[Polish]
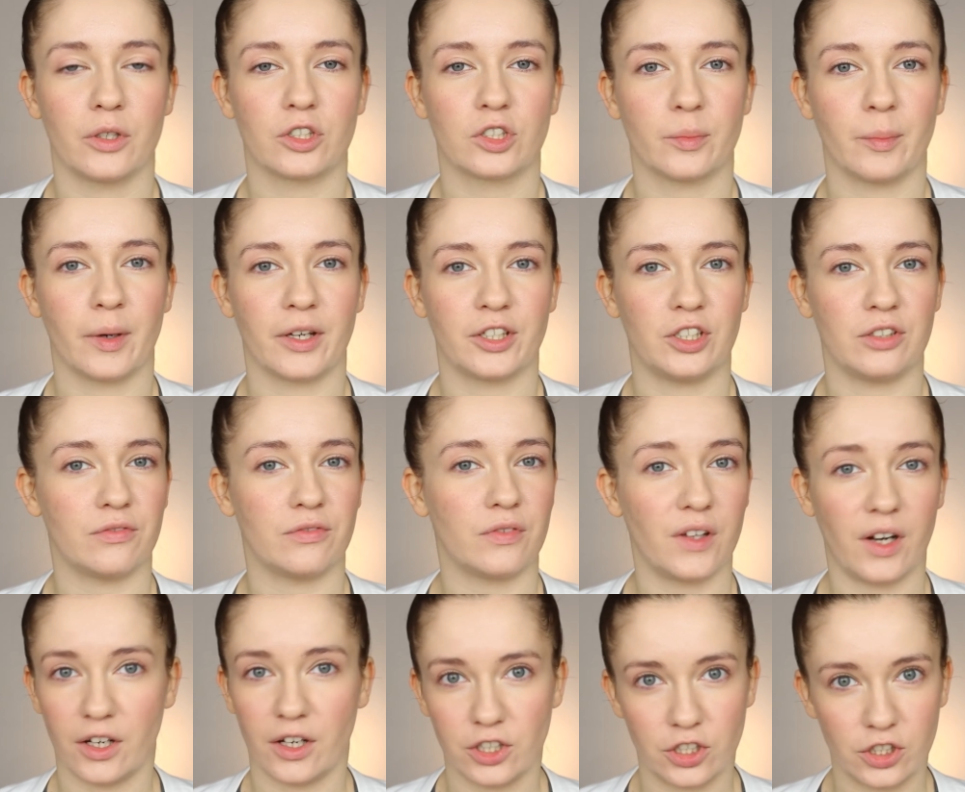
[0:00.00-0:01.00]
jeszcze bardziej
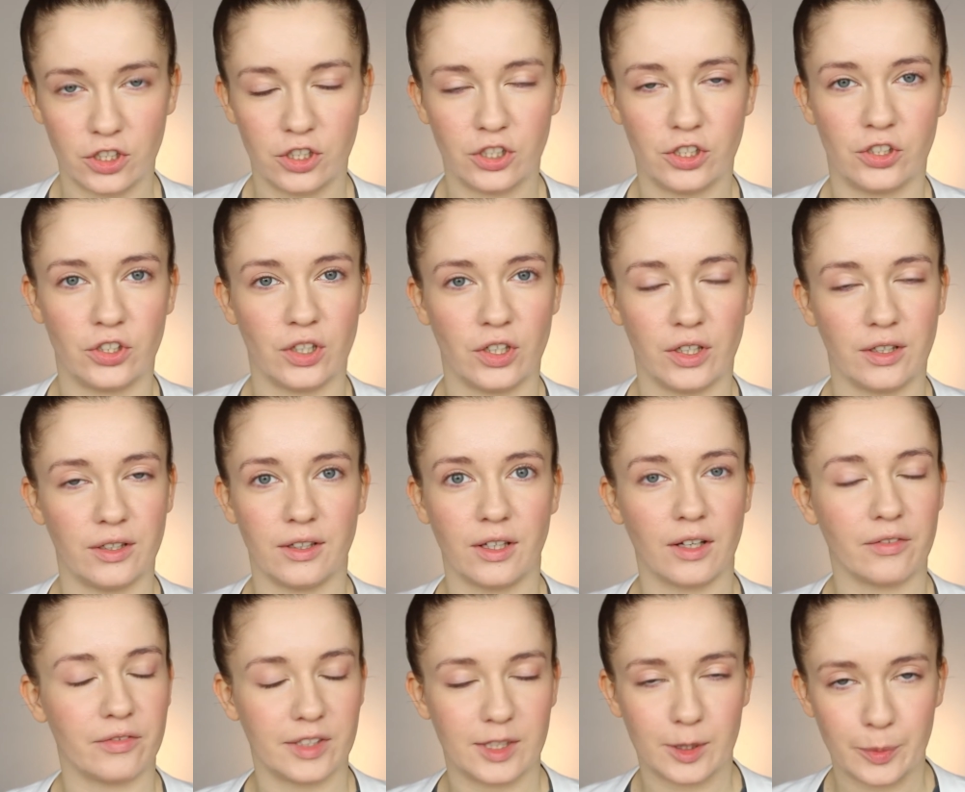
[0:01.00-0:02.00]
wyraziście i
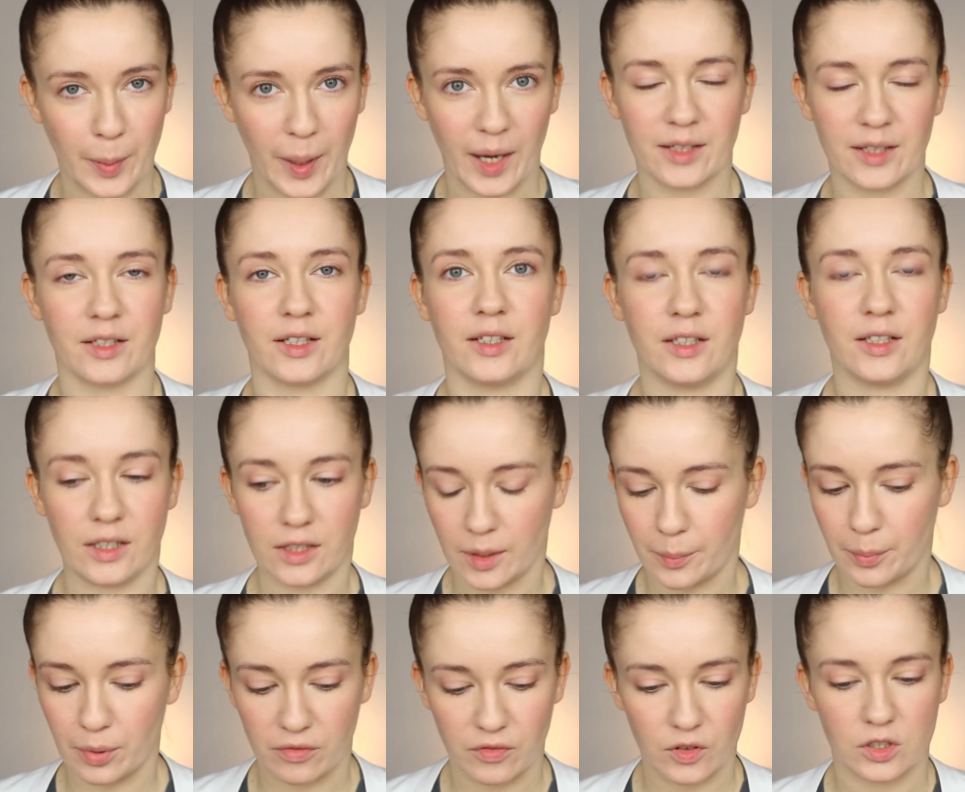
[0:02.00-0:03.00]
na wyspane i na
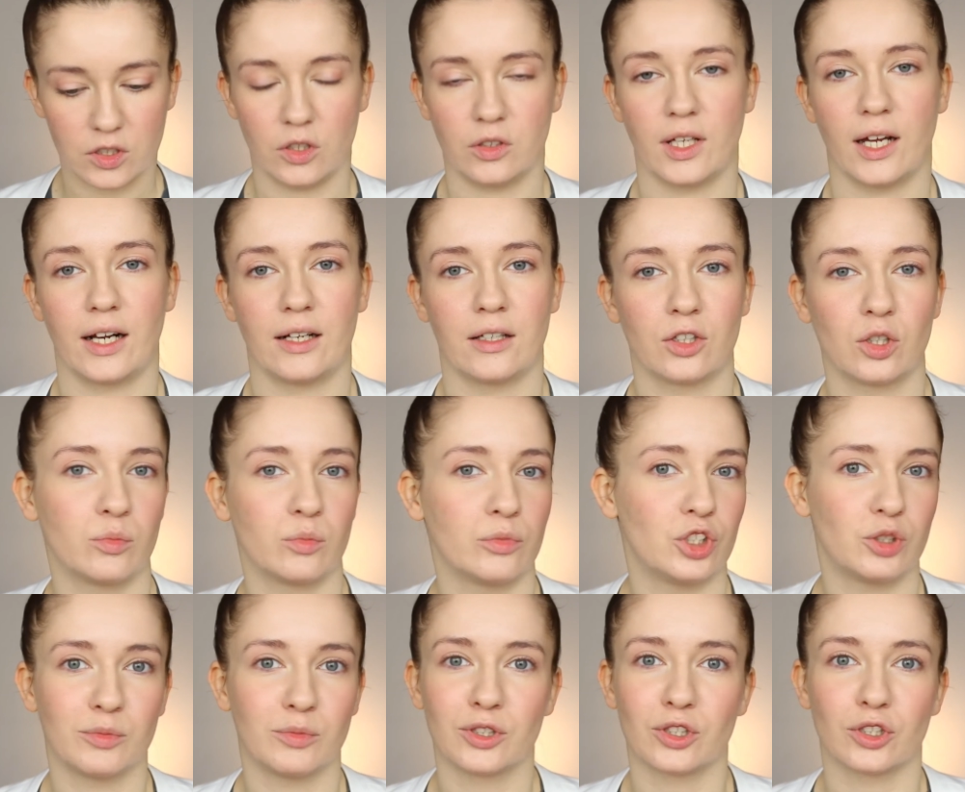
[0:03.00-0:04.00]
profesjonalne, to
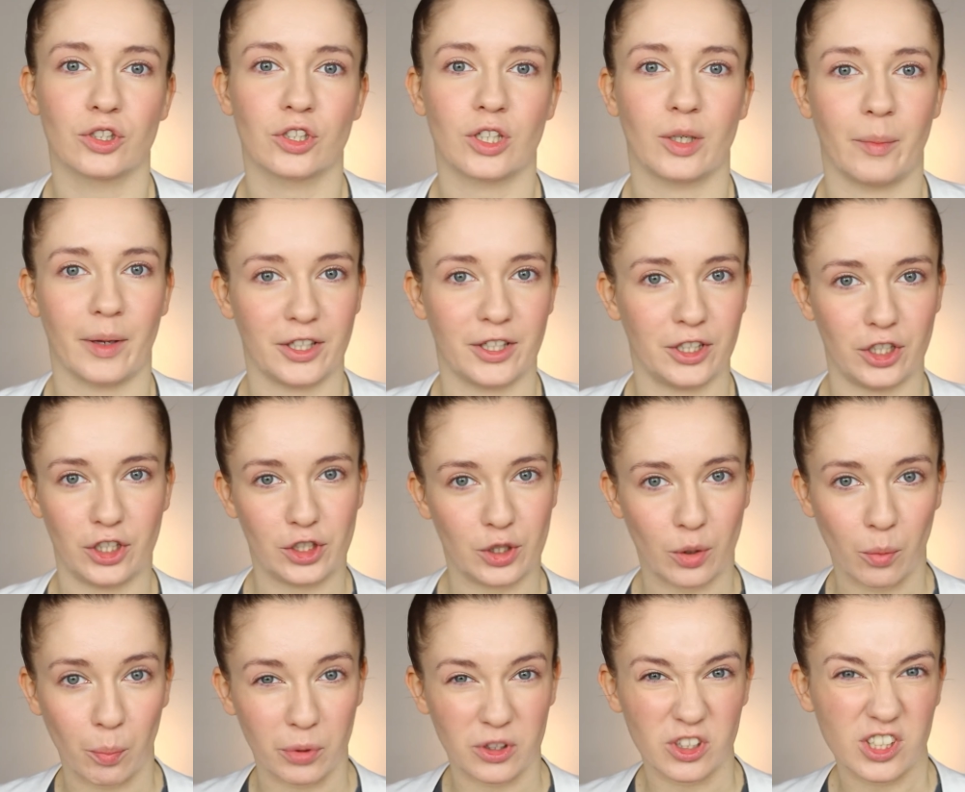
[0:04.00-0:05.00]
musimy troszeczkę bardziej
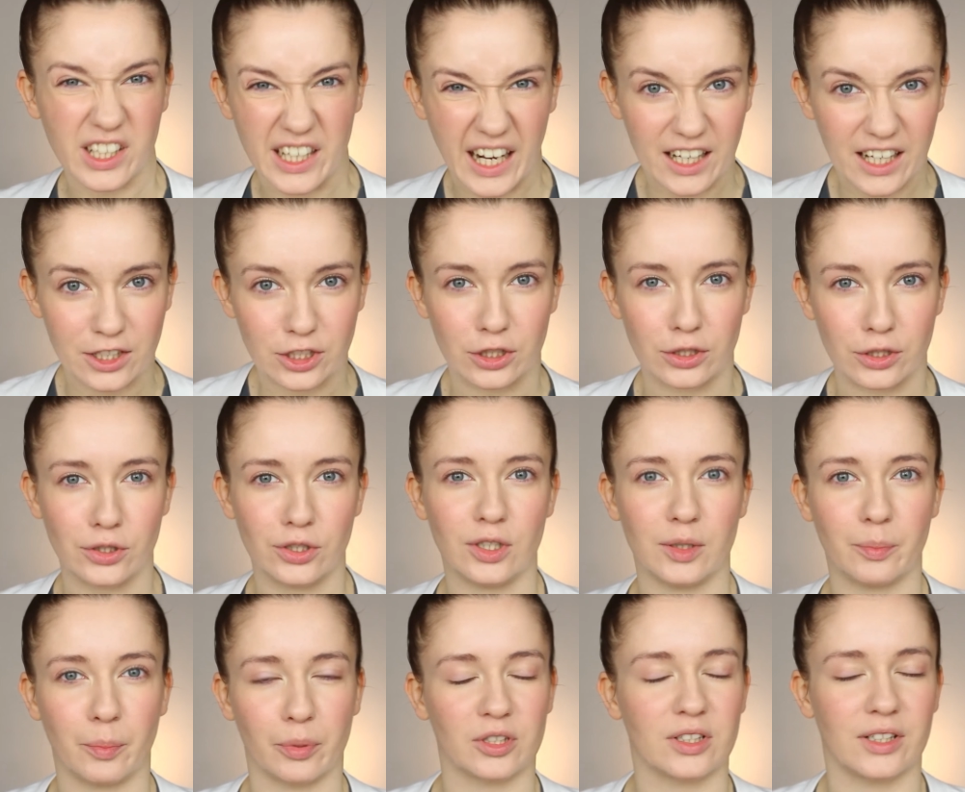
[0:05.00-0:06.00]
się podkręcić i
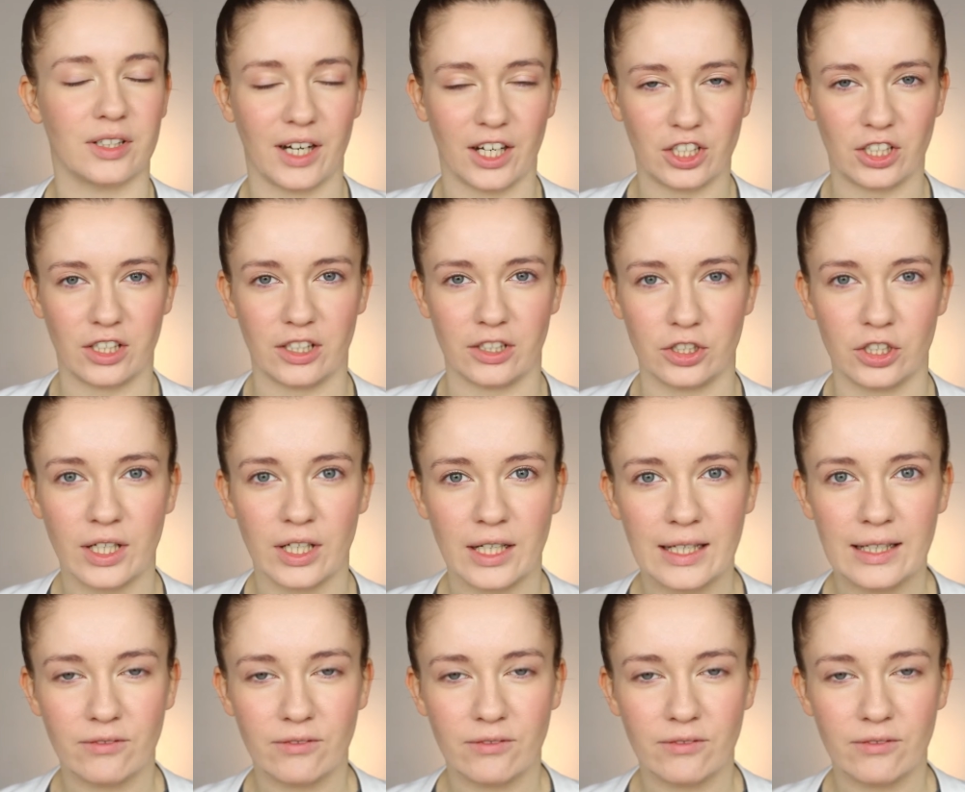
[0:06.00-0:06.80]
podkreślić.